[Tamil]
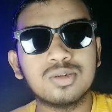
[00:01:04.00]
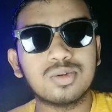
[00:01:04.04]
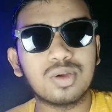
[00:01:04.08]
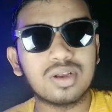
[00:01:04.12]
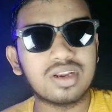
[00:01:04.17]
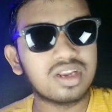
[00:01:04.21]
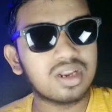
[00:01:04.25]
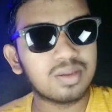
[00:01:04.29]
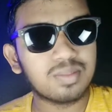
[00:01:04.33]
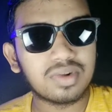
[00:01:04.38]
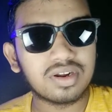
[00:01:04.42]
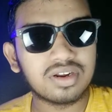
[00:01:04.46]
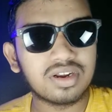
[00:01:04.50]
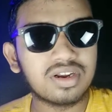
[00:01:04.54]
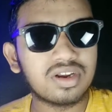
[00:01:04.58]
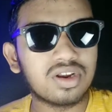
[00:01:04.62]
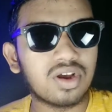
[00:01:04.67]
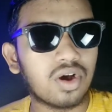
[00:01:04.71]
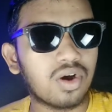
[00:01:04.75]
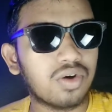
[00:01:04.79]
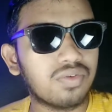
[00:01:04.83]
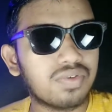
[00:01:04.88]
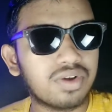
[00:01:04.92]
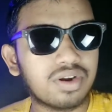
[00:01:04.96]
ஸோ இந்த மாதிரி
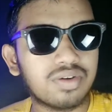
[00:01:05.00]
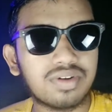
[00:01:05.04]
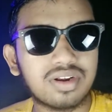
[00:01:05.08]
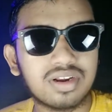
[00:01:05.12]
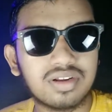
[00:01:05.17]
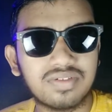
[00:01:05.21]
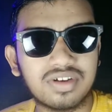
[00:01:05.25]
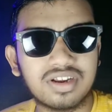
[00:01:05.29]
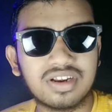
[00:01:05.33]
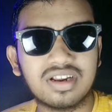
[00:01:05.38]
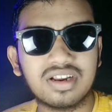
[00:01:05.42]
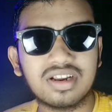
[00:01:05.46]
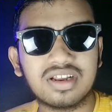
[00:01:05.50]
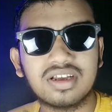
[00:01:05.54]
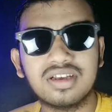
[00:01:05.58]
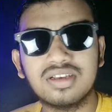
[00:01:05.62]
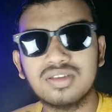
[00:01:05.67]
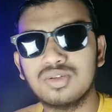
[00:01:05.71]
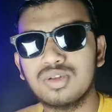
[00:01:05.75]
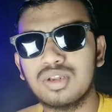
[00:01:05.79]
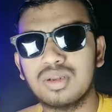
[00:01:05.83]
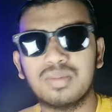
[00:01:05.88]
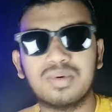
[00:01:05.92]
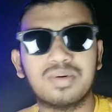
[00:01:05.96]
இந்த ஆஃபர் வந்து வந்திருக்கு
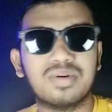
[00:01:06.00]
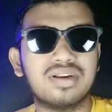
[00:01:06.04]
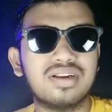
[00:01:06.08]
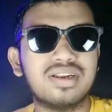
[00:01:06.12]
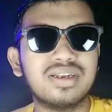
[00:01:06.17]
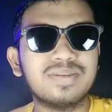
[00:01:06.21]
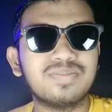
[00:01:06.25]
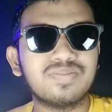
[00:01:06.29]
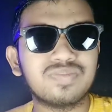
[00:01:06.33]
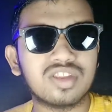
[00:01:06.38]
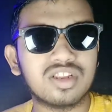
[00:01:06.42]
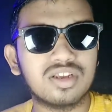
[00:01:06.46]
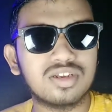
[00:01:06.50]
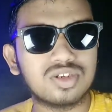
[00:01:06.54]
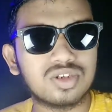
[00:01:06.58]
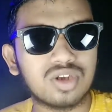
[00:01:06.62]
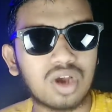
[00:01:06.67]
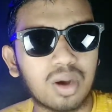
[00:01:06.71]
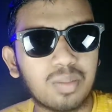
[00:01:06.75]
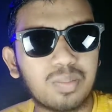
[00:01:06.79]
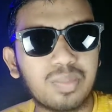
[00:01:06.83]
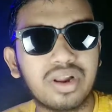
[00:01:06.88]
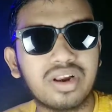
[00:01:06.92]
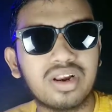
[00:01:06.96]
ஸோ நம்ம வந்து
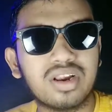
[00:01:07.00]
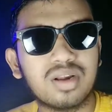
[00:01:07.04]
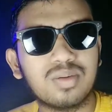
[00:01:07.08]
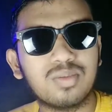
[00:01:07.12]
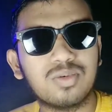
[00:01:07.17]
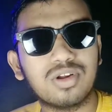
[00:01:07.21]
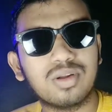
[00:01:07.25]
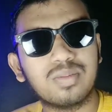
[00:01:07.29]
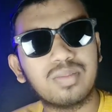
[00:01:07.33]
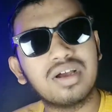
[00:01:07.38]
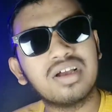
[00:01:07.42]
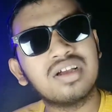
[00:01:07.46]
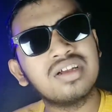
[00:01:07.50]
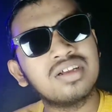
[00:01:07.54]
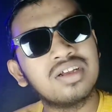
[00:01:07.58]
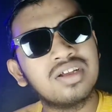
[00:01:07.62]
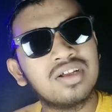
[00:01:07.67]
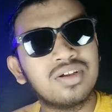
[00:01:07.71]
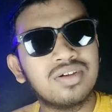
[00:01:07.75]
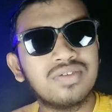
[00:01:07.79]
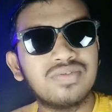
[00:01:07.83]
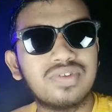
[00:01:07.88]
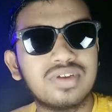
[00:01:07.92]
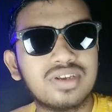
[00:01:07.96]
ஷாப் பண்ணுற மூலமாக
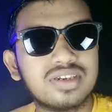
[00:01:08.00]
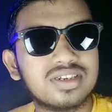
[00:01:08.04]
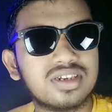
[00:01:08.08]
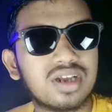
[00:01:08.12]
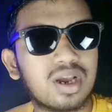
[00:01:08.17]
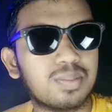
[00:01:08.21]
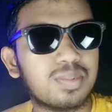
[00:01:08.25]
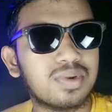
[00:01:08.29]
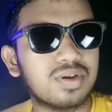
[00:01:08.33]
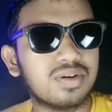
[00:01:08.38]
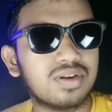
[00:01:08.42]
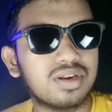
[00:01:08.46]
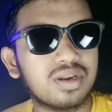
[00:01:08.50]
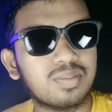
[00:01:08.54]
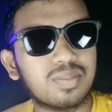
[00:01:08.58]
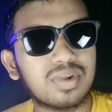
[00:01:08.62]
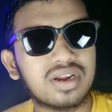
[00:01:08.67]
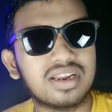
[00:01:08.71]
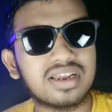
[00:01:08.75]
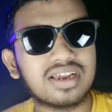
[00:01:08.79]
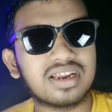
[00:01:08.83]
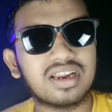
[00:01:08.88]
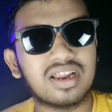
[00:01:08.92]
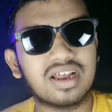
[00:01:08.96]
ஃப்ரீ ஷாப்பிங் வந்து
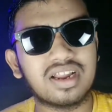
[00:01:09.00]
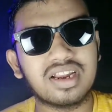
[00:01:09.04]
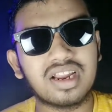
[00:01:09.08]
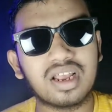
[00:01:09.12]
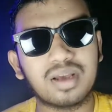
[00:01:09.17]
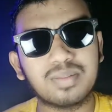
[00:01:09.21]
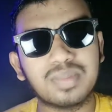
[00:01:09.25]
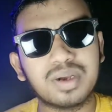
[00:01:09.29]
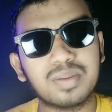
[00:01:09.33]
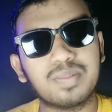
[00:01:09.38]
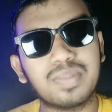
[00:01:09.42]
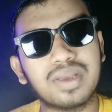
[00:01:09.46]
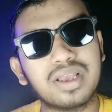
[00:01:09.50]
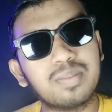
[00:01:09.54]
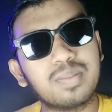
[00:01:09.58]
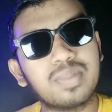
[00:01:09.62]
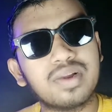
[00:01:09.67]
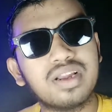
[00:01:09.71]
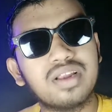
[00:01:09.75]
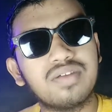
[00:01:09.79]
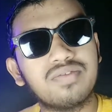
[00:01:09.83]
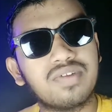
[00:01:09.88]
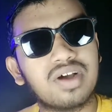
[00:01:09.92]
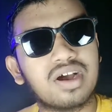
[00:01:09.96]
பண்ணிக்கலாம் நம்ம பே
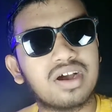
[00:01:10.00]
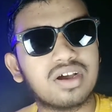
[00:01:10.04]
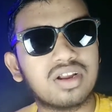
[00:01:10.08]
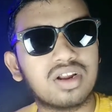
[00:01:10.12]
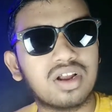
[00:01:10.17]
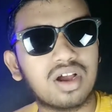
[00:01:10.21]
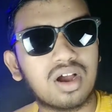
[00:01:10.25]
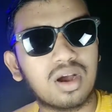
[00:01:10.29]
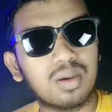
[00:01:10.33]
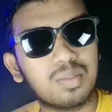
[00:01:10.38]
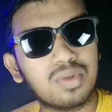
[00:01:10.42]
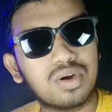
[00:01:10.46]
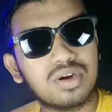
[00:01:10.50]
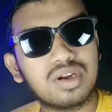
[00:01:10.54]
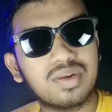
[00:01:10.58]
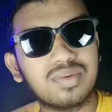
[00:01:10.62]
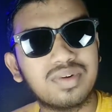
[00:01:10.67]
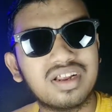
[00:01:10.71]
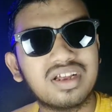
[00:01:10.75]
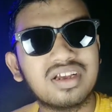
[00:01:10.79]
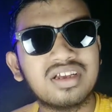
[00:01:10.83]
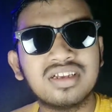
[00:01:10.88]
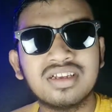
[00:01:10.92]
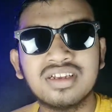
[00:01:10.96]
பண்ணி வாங்குகிற
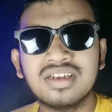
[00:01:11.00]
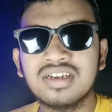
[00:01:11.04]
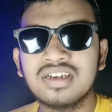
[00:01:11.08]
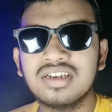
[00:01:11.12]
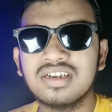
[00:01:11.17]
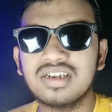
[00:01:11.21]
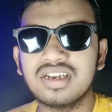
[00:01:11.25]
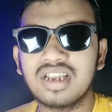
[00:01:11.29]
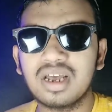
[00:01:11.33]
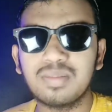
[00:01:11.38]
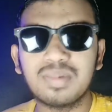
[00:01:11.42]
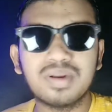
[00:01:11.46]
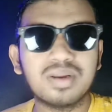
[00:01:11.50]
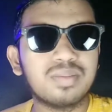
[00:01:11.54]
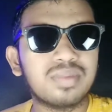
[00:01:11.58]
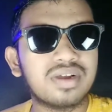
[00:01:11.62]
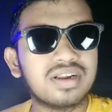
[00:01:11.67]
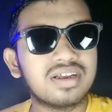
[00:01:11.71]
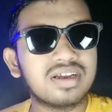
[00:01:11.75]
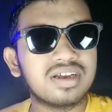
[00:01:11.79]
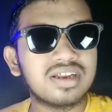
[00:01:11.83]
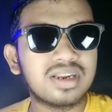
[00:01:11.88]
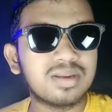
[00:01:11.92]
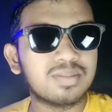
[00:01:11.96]
அமௌண்ட்டை விட டபுள்
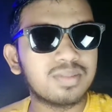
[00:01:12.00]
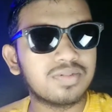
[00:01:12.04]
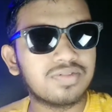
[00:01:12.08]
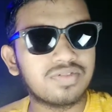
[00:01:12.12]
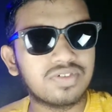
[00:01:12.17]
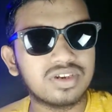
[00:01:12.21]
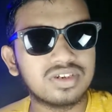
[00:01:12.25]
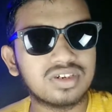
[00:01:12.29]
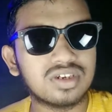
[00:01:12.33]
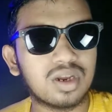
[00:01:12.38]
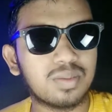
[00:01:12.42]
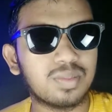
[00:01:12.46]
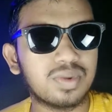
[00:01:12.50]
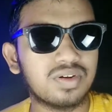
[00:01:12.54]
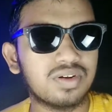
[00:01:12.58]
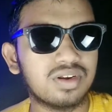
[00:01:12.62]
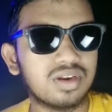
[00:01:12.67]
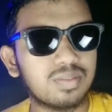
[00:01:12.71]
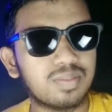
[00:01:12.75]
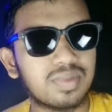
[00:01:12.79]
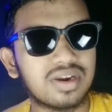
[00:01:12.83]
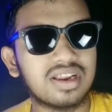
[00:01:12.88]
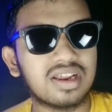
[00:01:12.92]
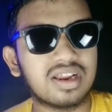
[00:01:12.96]
மடங்கு நம்ம ஃப்ரீ ஷாப்பிங்
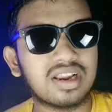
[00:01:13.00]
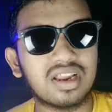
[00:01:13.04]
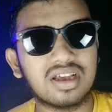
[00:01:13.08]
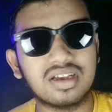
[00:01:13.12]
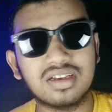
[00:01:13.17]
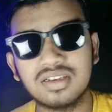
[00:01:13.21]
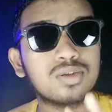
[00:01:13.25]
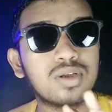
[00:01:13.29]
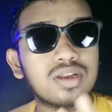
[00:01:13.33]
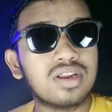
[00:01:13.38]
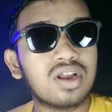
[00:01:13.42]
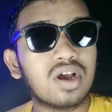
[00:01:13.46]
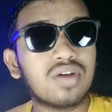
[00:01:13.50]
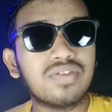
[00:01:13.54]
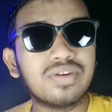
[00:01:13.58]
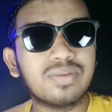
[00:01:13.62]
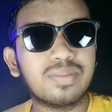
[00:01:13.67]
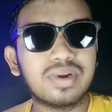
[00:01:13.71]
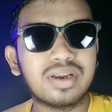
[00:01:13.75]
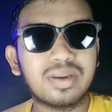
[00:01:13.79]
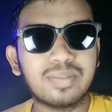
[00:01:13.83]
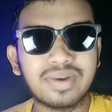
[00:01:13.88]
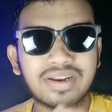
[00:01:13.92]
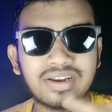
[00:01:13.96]
வந்து பண்ணிக்கலாம் ஸோ இந்த
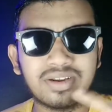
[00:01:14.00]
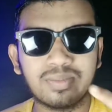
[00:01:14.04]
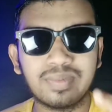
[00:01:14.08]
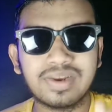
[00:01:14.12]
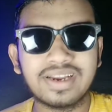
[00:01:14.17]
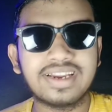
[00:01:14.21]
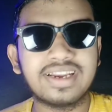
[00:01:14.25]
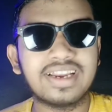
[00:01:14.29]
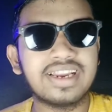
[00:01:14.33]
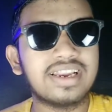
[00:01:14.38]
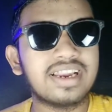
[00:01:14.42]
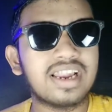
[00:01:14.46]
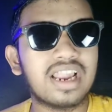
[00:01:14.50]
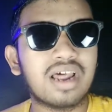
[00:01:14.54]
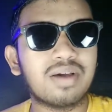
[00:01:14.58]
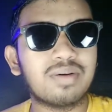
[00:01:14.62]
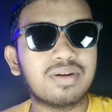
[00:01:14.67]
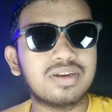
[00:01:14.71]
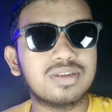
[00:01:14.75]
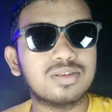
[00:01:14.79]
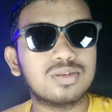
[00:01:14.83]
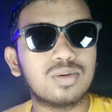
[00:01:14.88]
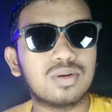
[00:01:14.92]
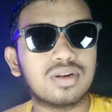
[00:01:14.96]
ஆஃபர் பற்றி இப்போ இனிமேல்
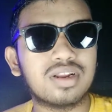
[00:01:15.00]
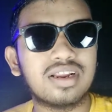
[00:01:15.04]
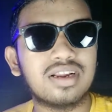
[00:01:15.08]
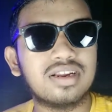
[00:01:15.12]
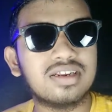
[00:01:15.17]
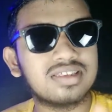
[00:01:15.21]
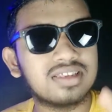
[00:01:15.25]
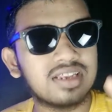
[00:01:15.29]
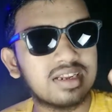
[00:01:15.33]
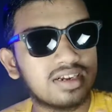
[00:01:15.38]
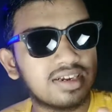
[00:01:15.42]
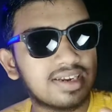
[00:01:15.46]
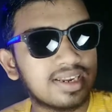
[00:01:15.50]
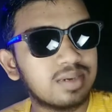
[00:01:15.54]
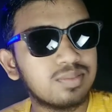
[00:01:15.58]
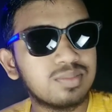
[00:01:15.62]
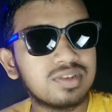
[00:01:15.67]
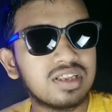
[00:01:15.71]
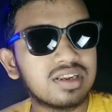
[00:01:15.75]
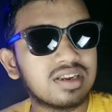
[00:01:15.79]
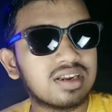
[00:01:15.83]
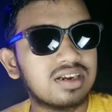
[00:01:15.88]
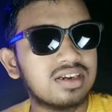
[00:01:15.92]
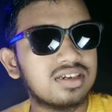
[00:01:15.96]
டீட்டெயிலாக வந்து சொல்கிறேன் என்ன சில
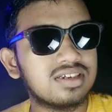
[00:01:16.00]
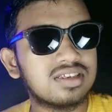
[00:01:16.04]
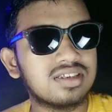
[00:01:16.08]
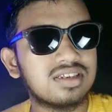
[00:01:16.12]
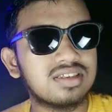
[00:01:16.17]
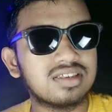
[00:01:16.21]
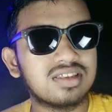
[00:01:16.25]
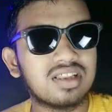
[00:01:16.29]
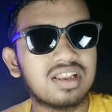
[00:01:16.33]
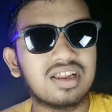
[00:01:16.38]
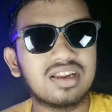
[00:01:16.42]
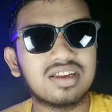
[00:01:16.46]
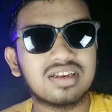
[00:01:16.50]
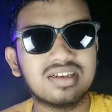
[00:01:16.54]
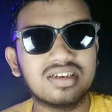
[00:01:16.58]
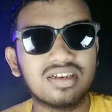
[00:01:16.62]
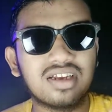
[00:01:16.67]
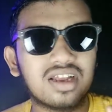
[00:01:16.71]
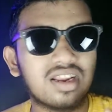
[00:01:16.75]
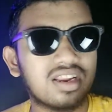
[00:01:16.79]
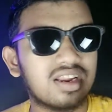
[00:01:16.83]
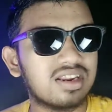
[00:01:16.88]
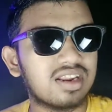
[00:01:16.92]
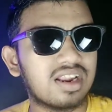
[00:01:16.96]
டேர்ம்ஸ் அண்ட் கண்டிஷன்ஸ்லாம்
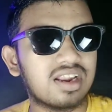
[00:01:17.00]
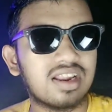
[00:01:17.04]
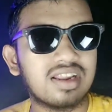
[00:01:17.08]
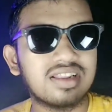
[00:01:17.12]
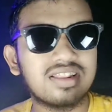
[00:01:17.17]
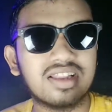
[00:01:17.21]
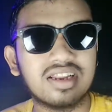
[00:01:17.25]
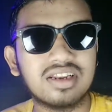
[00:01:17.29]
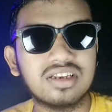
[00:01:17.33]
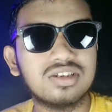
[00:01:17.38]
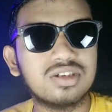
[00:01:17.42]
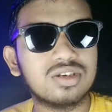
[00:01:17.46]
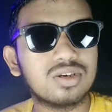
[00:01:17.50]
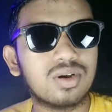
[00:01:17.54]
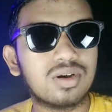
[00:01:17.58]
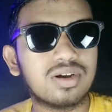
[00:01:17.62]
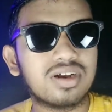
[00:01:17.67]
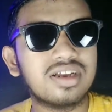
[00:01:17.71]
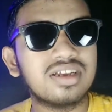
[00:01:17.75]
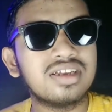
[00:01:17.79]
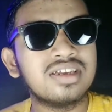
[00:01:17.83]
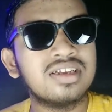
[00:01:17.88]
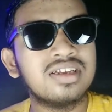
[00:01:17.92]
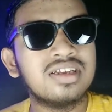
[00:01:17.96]
இருக்குது அதெல்லாம் நல்லா
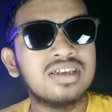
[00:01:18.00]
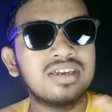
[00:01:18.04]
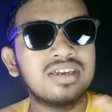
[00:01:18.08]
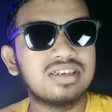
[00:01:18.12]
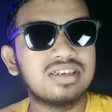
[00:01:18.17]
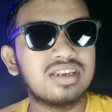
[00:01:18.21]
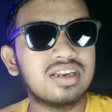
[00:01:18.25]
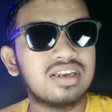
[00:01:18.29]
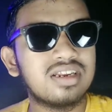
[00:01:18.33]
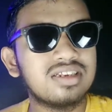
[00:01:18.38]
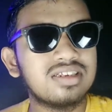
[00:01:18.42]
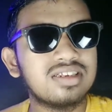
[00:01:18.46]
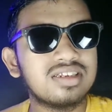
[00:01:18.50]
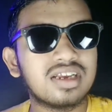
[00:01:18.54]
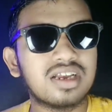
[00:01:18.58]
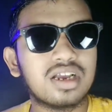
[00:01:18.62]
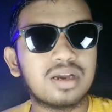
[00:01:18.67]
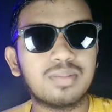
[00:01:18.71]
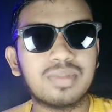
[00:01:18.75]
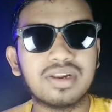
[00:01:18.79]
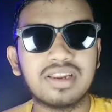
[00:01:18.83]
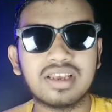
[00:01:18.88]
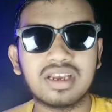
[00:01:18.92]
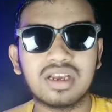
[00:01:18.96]
தெரிஞ்சுக்கோங்க
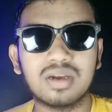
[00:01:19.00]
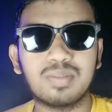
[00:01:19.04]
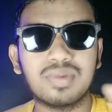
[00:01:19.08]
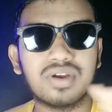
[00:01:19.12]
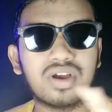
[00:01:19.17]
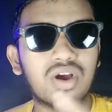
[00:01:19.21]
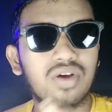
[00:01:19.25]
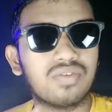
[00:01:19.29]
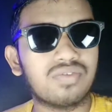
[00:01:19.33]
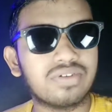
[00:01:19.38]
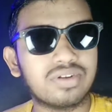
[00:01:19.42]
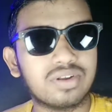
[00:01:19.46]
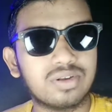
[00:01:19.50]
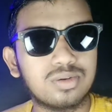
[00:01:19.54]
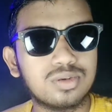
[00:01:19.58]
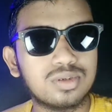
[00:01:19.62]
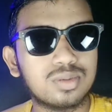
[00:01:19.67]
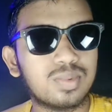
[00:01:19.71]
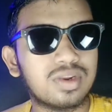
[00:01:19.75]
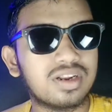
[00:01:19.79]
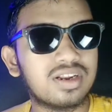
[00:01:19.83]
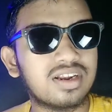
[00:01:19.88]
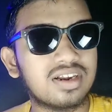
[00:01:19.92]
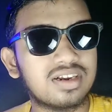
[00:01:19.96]
தெரிஞ்சுக்காமல் நீங்கள் போய் ஆஃபரை
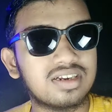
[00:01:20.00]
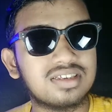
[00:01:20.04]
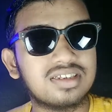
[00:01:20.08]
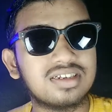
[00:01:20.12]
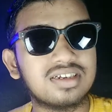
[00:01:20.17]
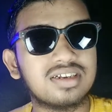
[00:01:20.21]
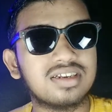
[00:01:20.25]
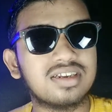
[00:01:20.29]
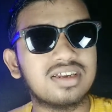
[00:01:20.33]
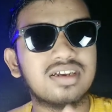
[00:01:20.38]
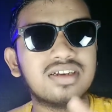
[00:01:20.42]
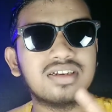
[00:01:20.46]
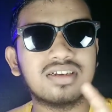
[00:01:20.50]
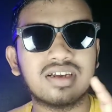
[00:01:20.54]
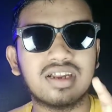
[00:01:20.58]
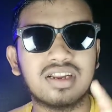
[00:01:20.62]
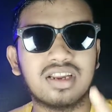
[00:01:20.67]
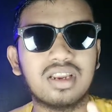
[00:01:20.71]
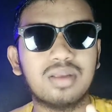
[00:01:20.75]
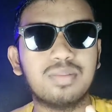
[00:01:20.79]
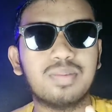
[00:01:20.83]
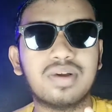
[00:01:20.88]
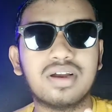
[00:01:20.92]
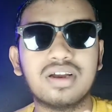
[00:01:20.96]
யூஸ் பண்ண நினச்சிங்கன்னா
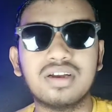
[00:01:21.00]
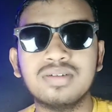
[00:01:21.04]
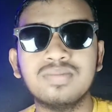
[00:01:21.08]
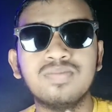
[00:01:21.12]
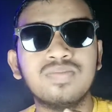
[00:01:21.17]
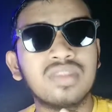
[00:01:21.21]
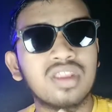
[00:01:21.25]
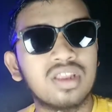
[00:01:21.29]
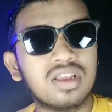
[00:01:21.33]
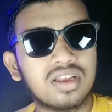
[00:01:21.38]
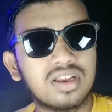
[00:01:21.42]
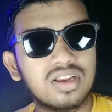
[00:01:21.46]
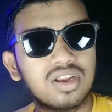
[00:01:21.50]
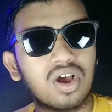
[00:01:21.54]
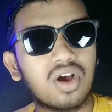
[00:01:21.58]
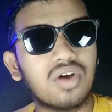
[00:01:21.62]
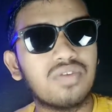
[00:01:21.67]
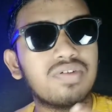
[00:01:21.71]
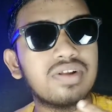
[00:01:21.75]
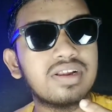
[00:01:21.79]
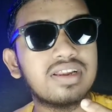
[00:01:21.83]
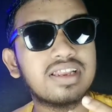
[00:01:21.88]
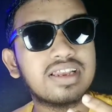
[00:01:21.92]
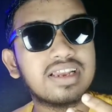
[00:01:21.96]
கண்டிப்பாக இந்த
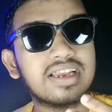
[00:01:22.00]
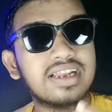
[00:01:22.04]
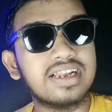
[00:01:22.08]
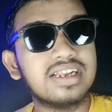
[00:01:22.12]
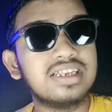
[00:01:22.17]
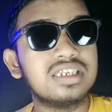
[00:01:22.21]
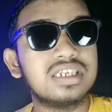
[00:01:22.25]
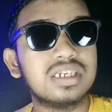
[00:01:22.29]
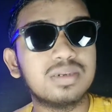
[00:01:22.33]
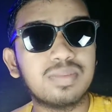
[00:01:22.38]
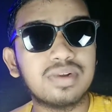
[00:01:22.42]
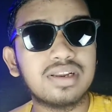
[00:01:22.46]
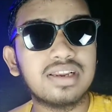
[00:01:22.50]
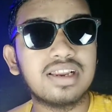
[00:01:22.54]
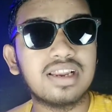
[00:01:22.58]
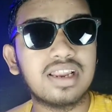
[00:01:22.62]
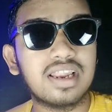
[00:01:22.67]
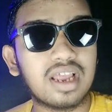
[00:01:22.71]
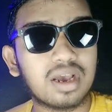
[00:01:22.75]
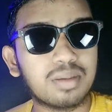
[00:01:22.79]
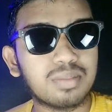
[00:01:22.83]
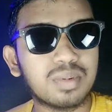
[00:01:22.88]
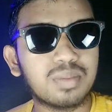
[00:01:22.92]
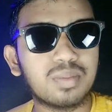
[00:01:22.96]
ஆஃபர் நீங்கள் எலிஜிபிள்
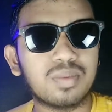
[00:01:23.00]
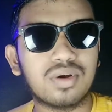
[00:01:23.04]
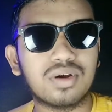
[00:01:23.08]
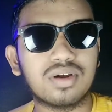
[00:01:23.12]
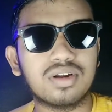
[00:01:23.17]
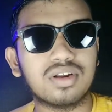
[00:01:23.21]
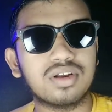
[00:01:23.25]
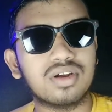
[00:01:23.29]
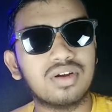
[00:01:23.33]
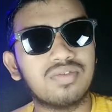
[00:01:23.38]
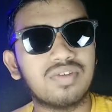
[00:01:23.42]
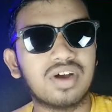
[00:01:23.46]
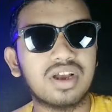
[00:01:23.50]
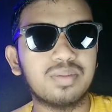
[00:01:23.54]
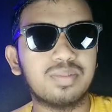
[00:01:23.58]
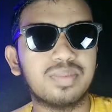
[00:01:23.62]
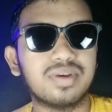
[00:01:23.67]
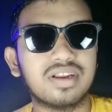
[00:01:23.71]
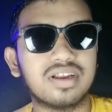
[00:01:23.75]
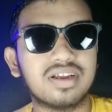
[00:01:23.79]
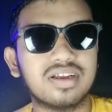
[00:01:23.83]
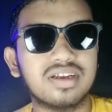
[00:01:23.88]
இல்லாமல் போகிறதுக்கும் வாய்ப்பு